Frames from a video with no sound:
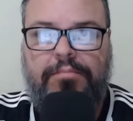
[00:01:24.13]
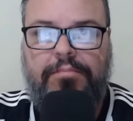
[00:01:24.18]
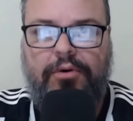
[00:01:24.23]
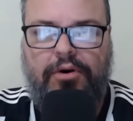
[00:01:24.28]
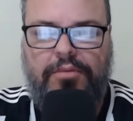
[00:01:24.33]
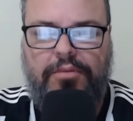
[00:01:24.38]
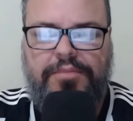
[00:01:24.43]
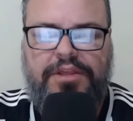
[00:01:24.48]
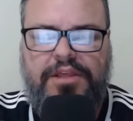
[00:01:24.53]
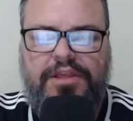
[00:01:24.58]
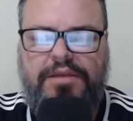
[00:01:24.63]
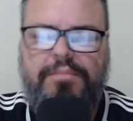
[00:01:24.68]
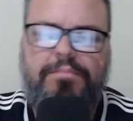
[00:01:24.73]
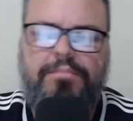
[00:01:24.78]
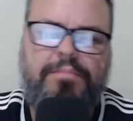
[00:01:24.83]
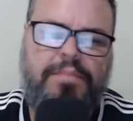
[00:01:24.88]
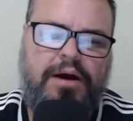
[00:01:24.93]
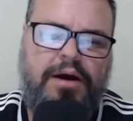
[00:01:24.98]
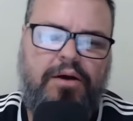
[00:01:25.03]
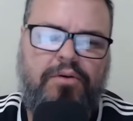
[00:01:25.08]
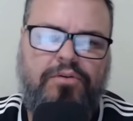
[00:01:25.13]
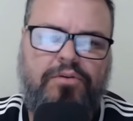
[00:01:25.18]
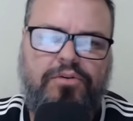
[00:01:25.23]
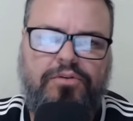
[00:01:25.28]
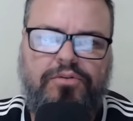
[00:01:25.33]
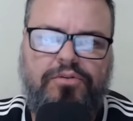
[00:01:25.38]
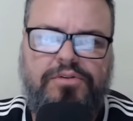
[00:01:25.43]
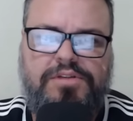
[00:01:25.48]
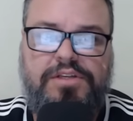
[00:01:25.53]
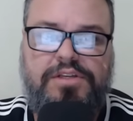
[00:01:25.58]
por mim,
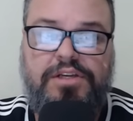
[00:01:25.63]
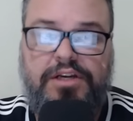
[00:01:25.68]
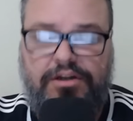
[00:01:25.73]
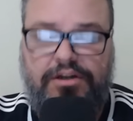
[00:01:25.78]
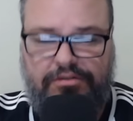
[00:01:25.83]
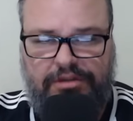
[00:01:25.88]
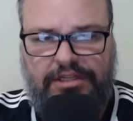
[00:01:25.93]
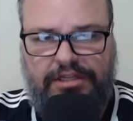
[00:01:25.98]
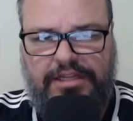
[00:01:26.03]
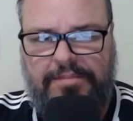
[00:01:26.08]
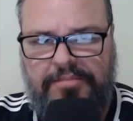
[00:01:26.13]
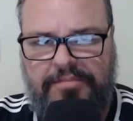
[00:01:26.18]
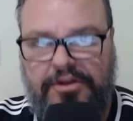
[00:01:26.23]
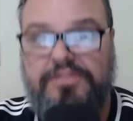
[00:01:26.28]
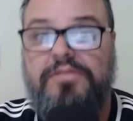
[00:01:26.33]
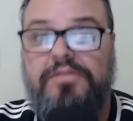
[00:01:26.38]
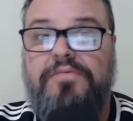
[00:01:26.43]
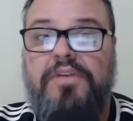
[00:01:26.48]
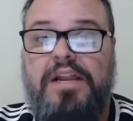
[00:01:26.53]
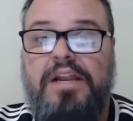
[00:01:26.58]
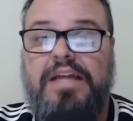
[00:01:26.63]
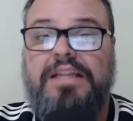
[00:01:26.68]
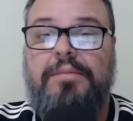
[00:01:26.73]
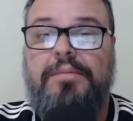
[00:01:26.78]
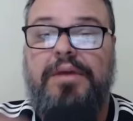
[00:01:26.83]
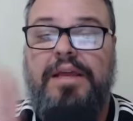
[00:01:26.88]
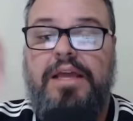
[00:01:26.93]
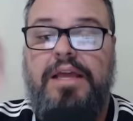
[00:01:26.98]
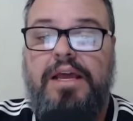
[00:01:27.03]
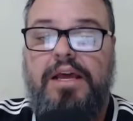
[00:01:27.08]
Mauro Luciano. E depois vamos falar
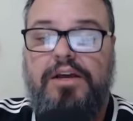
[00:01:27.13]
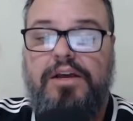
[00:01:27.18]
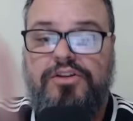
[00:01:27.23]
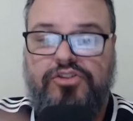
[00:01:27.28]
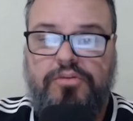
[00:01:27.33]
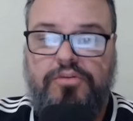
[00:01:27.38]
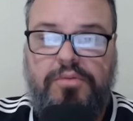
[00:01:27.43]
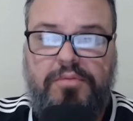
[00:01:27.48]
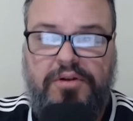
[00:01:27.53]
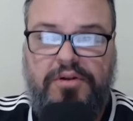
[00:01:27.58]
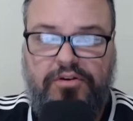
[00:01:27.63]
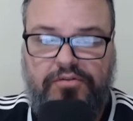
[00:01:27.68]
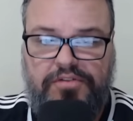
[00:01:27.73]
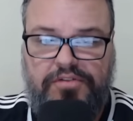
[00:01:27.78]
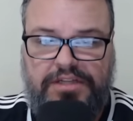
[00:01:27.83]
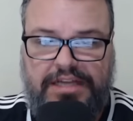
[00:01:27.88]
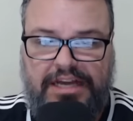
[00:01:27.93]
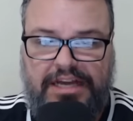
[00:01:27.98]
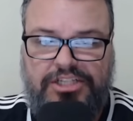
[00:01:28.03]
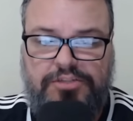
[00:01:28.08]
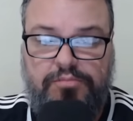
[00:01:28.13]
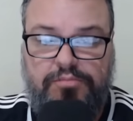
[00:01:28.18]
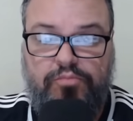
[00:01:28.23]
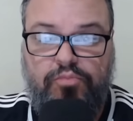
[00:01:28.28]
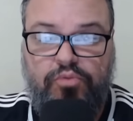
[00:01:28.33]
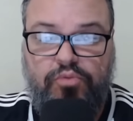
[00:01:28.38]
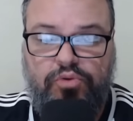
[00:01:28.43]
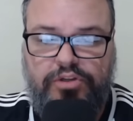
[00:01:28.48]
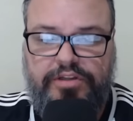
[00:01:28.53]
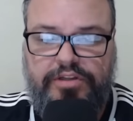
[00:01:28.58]
também sobre uma novidade
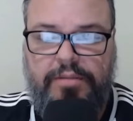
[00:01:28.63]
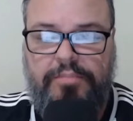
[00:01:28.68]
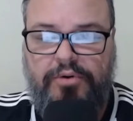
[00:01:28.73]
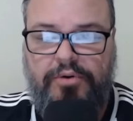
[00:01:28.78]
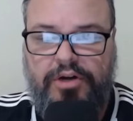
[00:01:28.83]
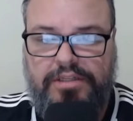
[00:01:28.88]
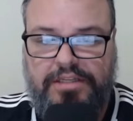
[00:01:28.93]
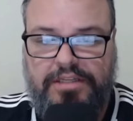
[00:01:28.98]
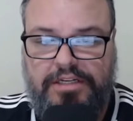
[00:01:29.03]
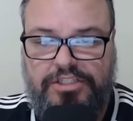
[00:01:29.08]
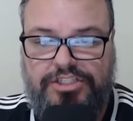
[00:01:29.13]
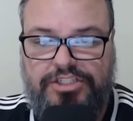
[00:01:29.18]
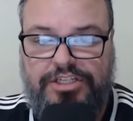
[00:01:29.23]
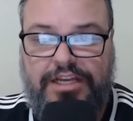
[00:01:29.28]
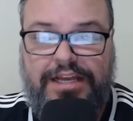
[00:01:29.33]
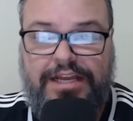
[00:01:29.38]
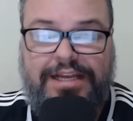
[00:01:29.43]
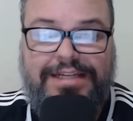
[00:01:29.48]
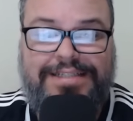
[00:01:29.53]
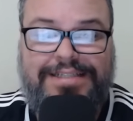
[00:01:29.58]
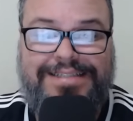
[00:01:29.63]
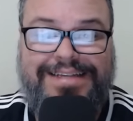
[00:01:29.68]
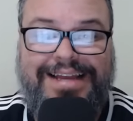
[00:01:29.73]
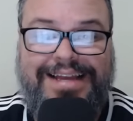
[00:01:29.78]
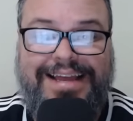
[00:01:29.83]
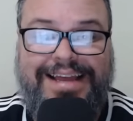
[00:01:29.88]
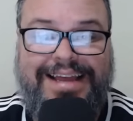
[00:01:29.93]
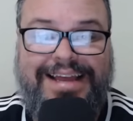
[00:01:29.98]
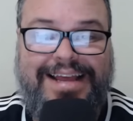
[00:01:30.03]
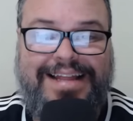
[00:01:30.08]
muito importante
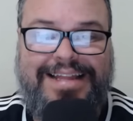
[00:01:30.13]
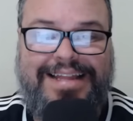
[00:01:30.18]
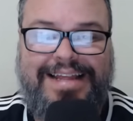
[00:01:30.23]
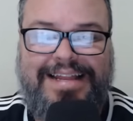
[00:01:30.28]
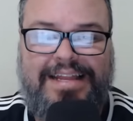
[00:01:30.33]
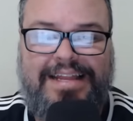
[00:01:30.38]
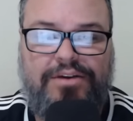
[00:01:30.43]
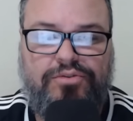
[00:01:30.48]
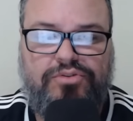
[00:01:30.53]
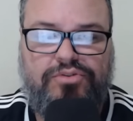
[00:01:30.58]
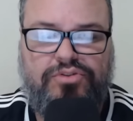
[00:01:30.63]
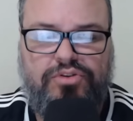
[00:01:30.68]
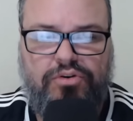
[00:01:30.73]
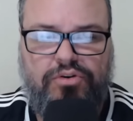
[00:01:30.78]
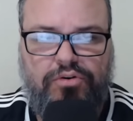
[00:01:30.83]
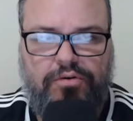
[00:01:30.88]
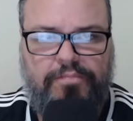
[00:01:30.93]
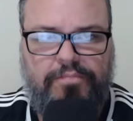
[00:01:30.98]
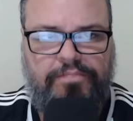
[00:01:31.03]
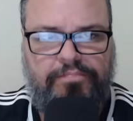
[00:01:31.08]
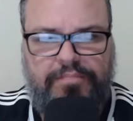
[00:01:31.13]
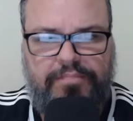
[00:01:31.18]
de Edenilson.